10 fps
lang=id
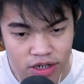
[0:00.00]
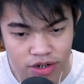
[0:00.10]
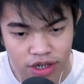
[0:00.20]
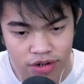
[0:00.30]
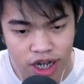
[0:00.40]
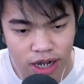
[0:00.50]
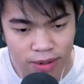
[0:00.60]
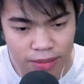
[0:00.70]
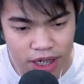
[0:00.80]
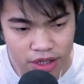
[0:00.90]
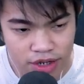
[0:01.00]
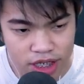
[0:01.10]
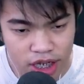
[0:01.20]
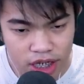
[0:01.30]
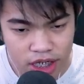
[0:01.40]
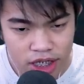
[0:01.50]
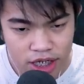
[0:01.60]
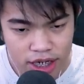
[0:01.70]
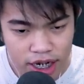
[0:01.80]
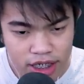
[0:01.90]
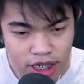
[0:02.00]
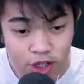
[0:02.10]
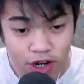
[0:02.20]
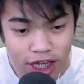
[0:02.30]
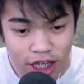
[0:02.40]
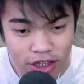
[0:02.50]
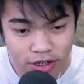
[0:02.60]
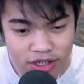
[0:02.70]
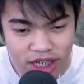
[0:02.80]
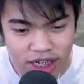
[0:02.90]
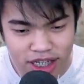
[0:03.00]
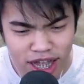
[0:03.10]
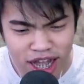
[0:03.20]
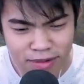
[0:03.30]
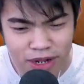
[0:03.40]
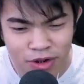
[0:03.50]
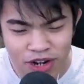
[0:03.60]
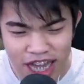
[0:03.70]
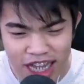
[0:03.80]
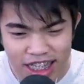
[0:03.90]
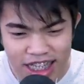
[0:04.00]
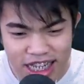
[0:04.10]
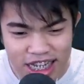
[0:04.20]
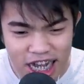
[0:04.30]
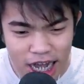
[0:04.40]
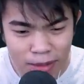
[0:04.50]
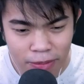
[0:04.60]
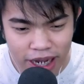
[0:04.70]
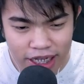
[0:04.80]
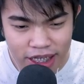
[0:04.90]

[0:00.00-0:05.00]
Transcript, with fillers: oh ya udah nggak apa-apa gitu aja dan satu lagi teman-teman, jadi kita akan menggunakan tiga apa ya,